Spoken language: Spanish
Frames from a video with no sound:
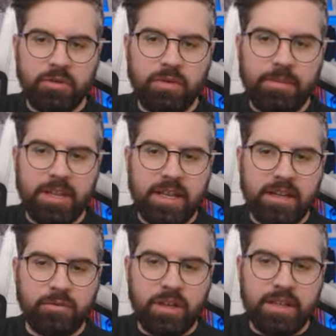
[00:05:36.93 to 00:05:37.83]
pero una vez
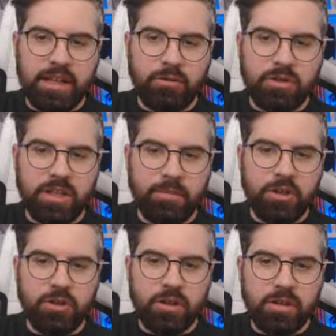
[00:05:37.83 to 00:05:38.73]
actualizado el
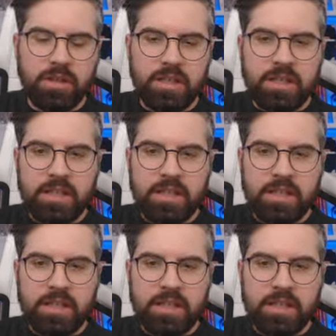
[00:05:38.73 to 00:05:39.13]
servidor,